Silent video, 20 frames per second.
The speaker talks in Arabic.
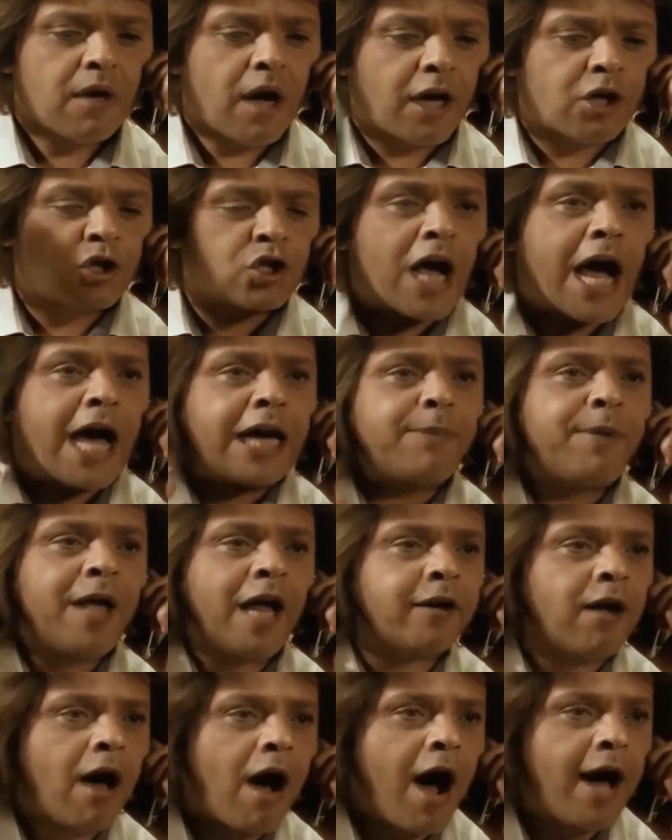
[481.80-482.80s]
انا شعري
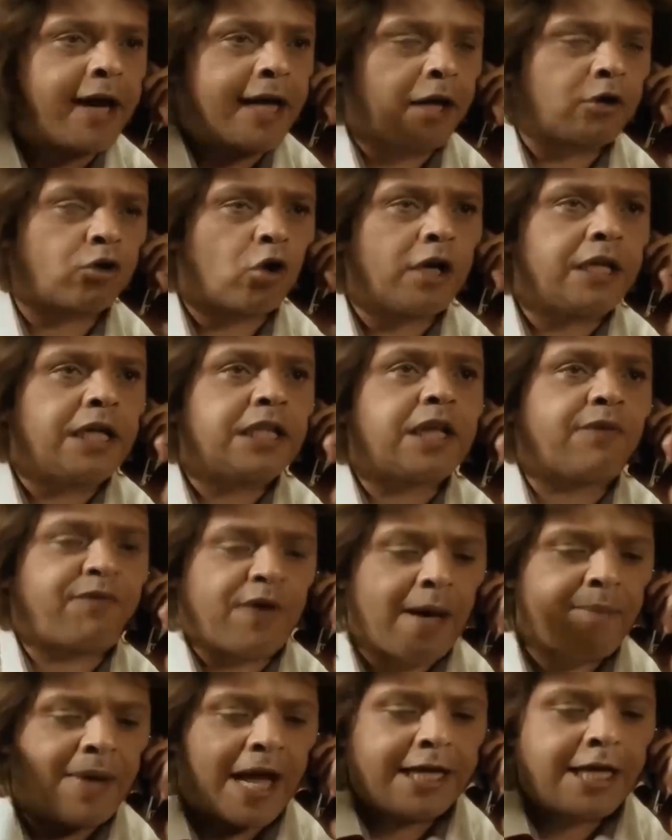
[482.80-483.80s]
بينهار يا توني انت
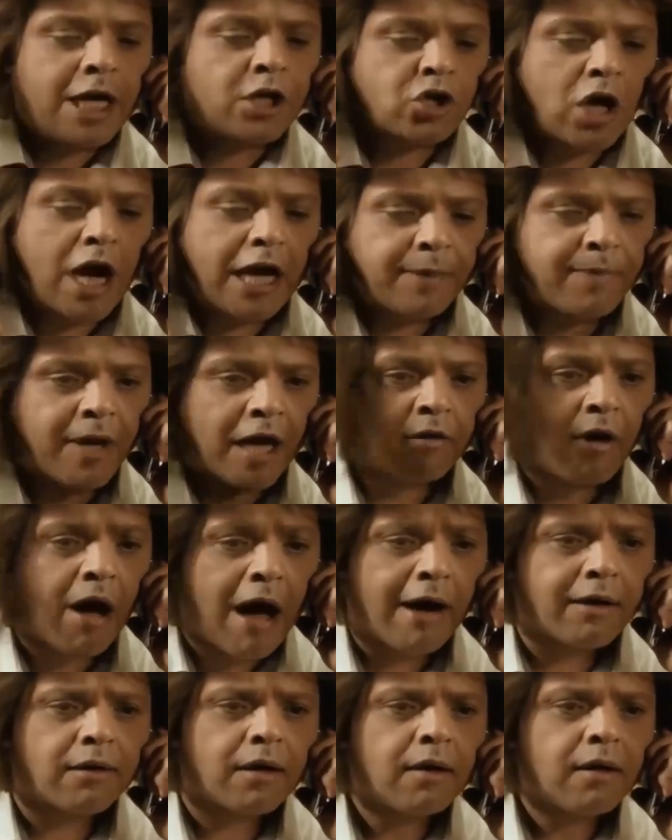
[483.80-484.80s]
فاهم يعني ايه شعري
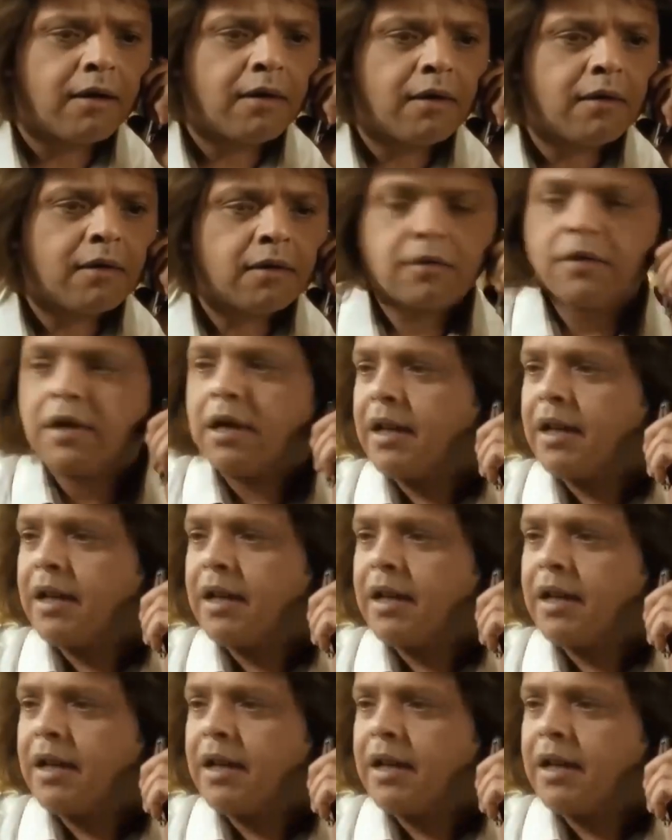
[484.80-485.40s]
بينهار استاذ ماجد